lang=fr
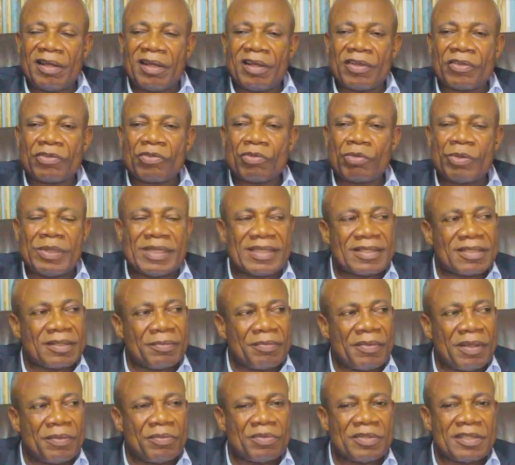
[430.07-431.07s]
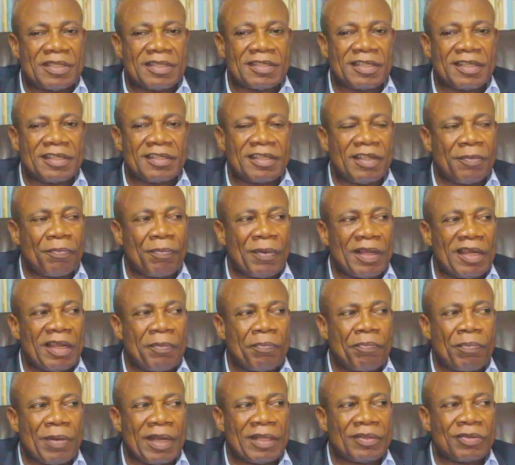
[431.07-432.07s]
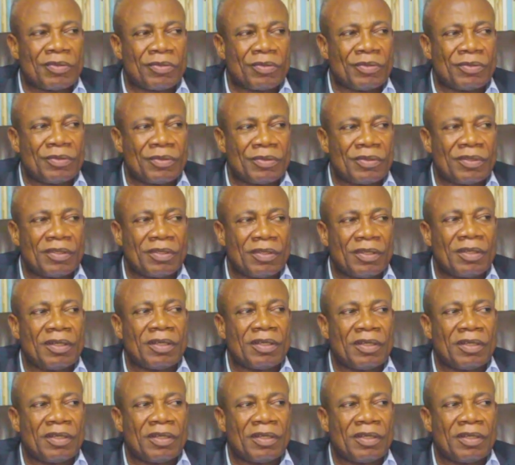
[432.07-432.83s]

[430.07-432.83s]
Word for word: en Suisse, même si ce n'était pas le plateau